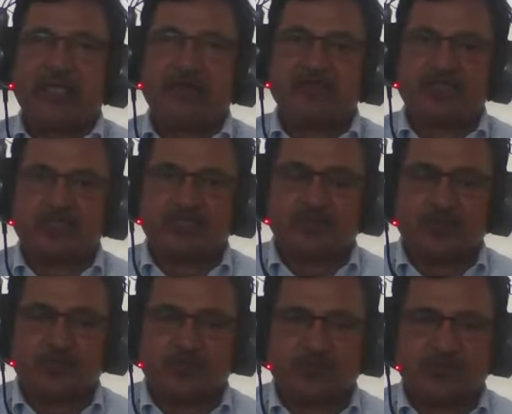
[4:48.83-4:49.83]
গেমস অ্যান্ড
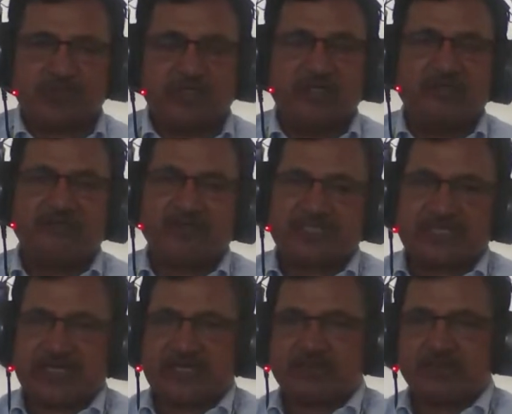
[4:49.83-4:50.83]
স্পোর্টস
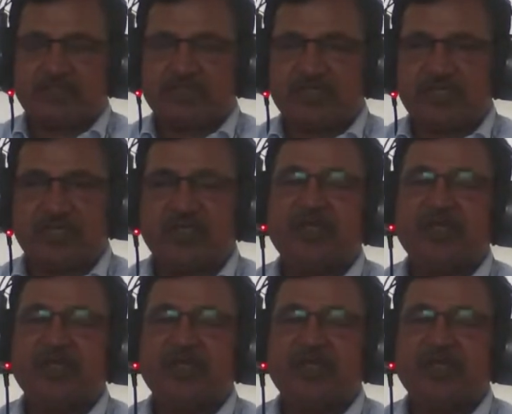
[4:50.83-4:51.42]
ফিজিক্যাল অ্যাক্টিভিটি